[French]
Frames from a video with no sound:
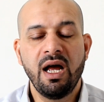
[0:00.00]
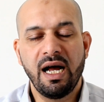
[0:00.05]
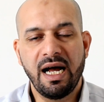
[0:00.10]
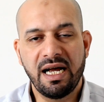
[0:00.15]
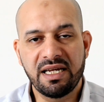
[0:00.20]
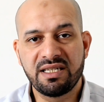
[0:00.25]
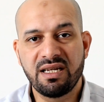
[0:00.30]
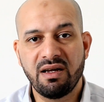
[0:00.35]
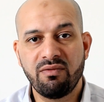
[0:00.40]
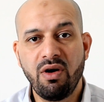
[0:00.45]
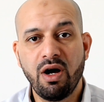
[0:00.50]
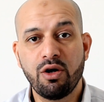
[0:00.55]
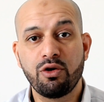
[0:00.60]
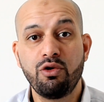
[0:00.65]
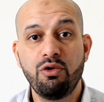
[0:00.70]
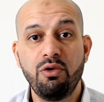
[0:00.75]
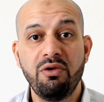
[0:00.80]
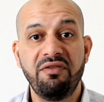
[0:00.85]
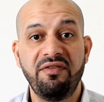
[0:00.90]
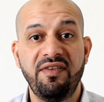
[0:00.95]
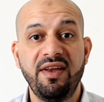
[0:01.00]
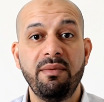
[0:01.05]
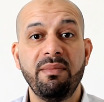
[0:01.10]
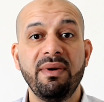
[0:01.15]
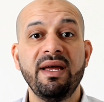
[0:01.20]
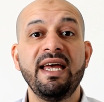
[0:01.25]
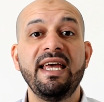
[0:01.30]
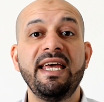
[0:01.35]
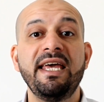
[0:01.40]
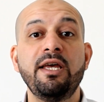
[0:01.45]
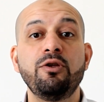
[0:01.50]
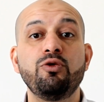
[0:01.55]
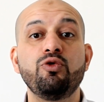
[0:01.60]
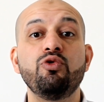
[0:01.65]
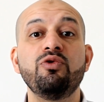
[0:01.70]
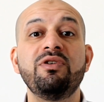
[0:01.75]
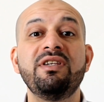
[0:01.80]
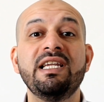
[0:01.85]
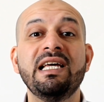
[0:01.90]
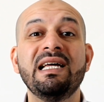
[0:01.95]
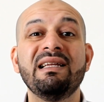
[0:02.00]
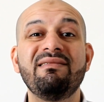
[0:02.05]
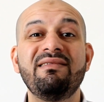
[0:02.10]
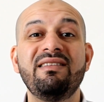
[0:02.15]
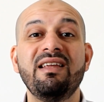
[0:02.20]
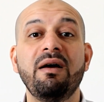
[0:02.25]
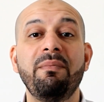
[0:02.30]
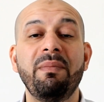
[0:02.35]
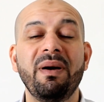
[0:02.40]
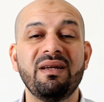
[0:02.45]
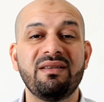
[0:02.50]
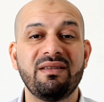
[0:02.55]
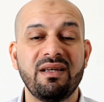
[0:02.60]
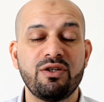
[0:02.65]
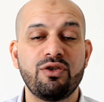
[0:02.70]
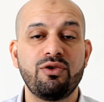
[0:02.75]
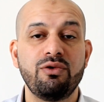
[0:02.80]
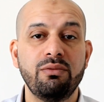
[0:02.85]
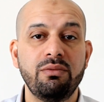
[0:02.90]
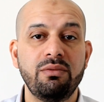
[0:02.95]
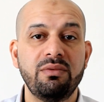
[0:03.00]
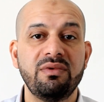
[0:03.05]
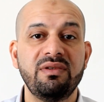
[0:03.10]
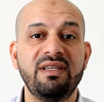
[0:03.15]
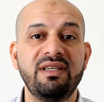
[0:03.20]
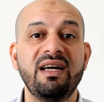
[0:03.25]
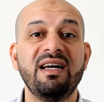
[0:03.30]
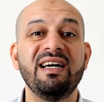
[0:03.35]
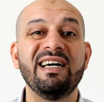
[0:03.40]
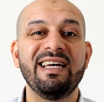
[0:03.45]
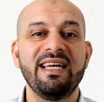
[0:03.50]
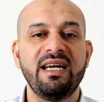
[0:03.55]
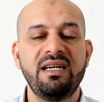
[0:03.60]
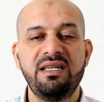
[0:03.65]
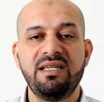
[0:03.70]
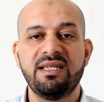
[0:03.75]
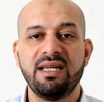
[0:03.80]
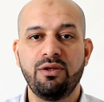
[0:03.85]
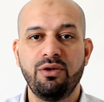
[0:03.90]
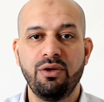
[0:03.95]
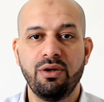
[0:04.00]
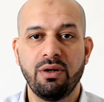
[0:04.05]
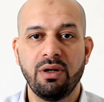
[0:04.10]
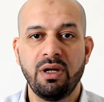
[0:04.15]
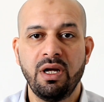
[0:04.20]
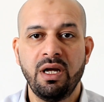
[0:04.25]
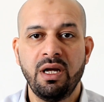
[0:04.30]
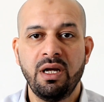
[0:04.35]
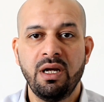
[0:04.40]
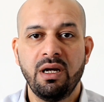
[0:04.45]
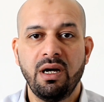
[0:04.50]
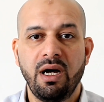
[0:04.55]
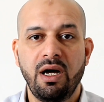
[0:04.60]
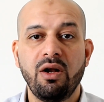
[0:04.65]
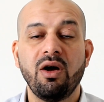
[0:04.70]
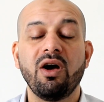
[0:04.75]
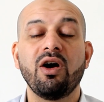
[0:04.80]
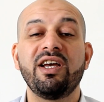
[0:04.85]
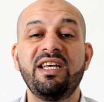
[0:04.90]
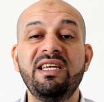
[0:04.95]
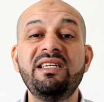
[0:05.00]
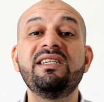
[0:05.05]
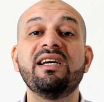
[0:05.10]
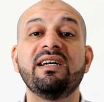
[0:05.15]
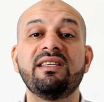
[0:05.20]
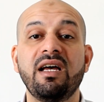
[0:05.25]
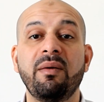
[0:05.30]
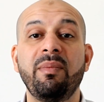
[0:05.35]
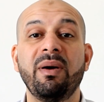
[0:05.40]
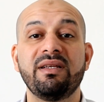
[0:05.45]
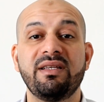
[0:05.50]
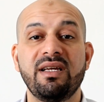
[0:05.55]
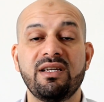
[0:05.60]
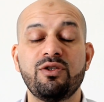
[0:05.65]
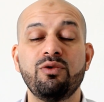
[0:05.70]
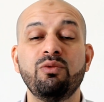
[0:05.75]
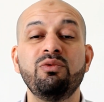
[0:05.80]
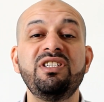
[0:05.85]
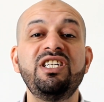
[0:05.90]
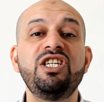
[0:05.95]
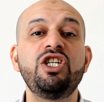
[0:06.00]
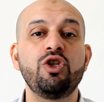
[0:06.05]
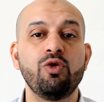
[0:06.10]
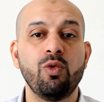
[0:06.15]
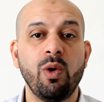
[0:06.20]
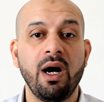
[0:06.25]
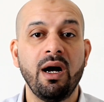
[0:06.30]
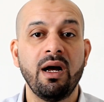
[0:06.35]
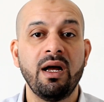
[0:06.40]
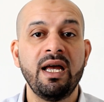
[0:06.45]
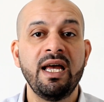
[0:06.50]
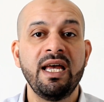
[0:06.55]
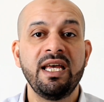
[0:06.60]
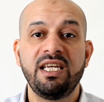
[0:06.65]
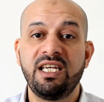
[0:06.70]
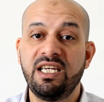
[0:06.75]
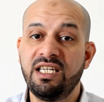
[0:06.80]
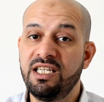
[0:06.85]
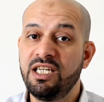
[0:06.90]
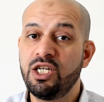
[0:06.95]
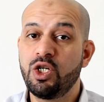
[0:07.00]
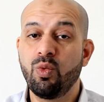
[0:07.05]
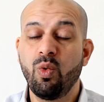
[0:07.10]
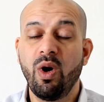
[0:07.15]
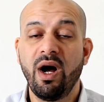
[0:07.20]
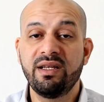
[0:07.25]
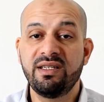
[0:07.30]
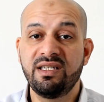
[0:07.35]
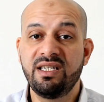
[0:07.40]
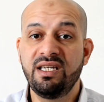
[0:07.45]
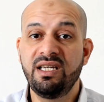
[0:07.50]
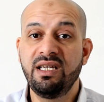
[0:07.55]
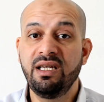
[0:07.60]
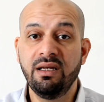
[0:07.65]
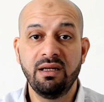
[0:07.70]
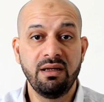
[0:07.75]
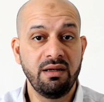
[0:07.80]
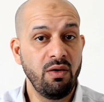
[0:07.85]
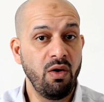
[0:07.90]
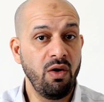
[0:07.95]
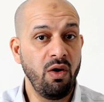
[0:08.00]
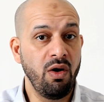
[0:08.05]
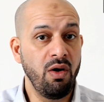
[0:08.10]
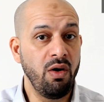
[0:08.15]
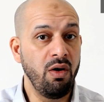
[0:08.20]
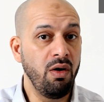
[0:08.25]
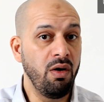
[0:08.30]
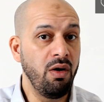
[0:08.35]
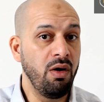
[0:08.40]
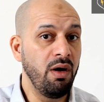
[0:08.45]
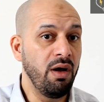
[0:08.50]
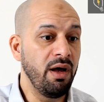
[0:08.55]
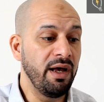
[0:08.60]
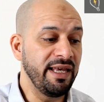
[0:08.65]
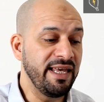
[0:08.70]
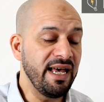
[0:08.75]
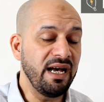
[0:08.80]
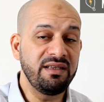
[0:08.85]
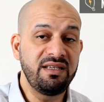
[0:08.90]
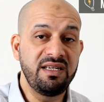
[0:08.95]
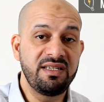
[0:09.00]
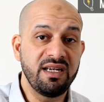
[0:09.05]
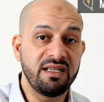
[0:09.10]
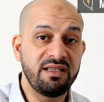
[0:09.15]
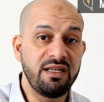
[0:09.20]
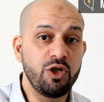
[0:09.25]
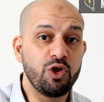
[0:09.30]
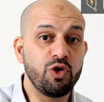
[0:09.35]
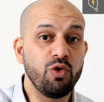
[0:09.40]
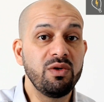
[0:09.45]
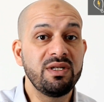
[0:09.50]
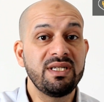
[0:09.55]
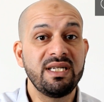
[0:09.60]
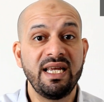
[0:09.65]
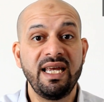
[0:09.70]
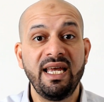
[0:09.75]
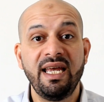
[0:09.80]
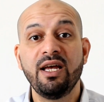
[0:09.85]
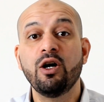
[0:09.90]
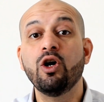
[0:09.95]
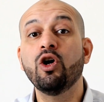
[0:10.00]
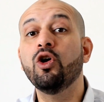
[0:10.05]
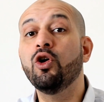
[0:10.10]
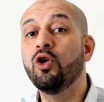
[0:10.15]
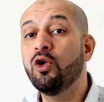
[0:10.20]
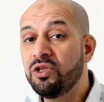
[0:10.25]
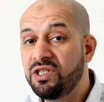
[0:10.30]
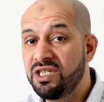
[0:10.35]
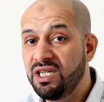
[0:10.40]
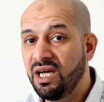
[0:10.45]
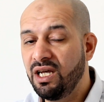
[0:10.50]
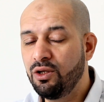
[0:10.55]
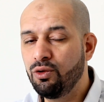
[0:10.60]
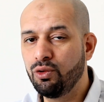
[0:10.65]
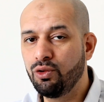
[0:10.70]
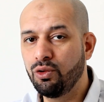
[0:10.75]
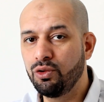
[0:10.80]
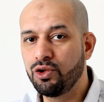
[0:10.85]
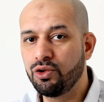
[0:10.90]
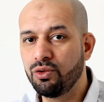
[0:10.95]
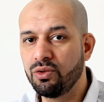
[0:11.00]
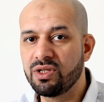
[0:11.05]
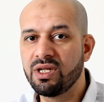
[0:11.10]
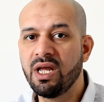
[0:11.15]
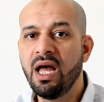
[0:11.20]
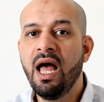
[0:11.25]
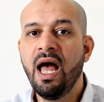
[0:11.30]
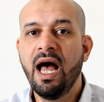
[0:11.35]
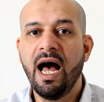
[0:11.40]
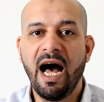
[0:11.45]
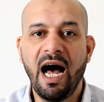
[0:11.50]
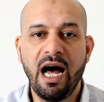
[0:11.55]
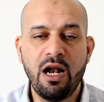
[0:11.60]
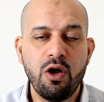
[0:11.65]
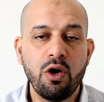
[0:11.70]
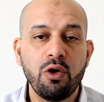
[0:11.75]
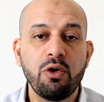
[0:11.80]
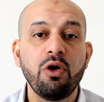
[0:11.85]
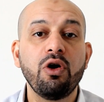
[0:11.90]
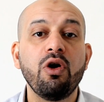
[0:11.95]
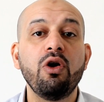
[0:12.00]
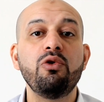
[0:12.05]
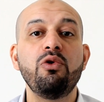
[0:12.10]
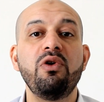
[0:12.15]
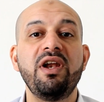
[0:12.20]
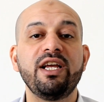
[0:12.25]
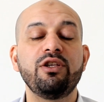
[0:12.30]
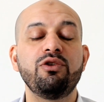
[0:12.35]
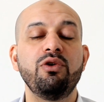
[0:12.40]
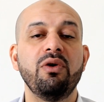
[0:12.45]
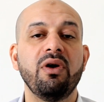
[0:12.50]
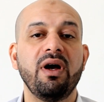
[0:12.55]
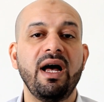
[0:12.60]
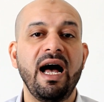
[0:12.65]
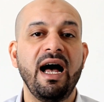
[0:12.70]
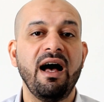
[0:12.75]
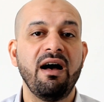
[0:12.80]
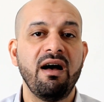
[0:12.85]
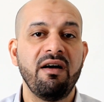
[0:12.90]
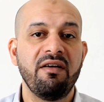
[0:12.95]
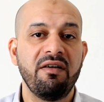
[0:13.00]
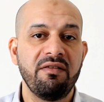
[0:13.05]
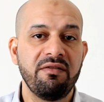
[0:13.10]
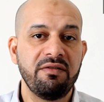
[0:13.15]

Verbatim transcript: À savoir que le film est une interprétation d'un réalisateur. Alors, qui dit interprétation dit choix. Qui dit choix dit garder certaines choses et retirer d'autres choses. Alors que quand le lecteur a